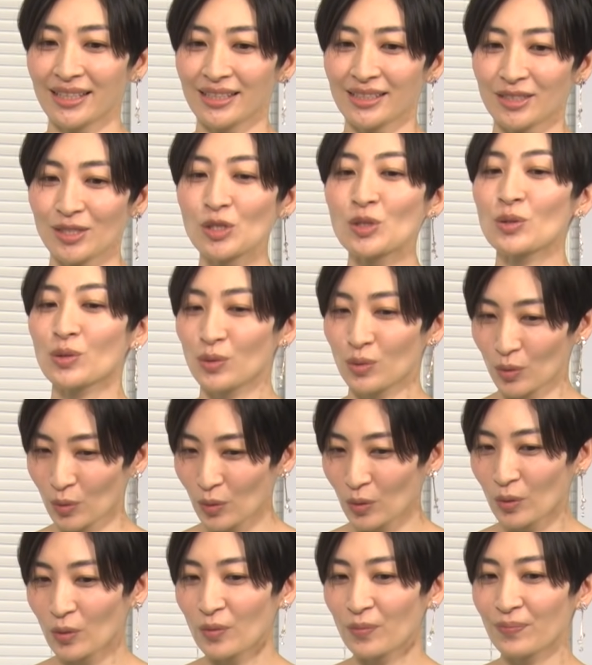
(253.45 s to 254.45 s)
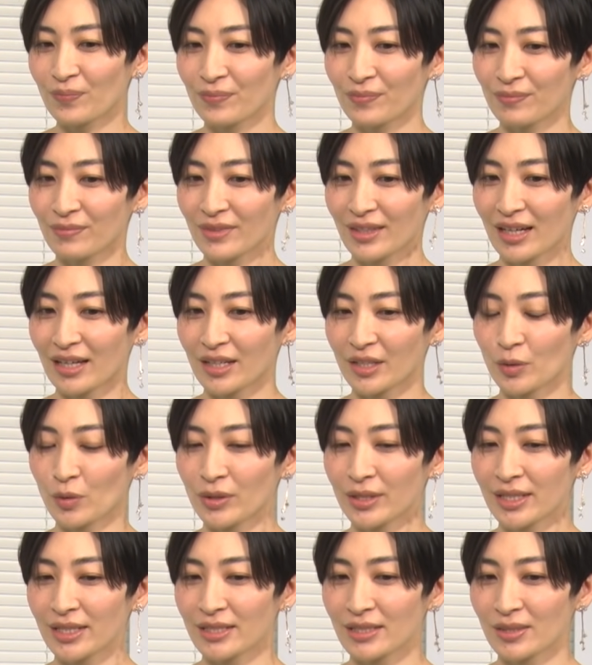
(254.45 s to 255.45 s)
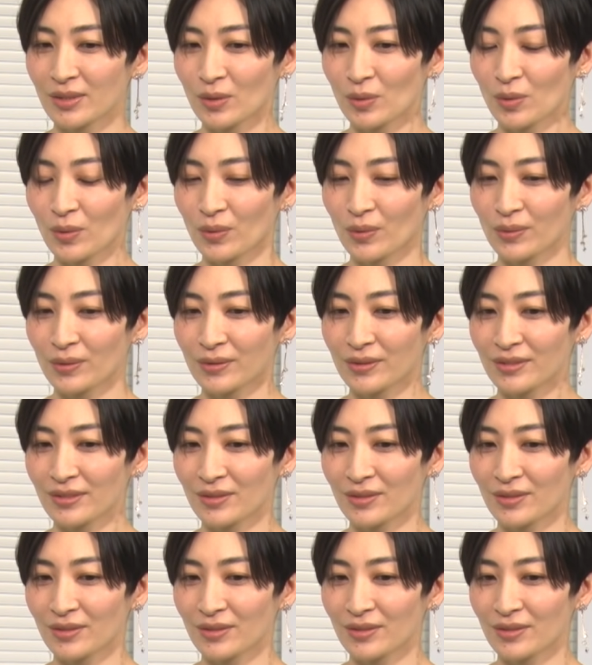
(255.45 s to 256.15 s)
つくと、うん、なんかより一層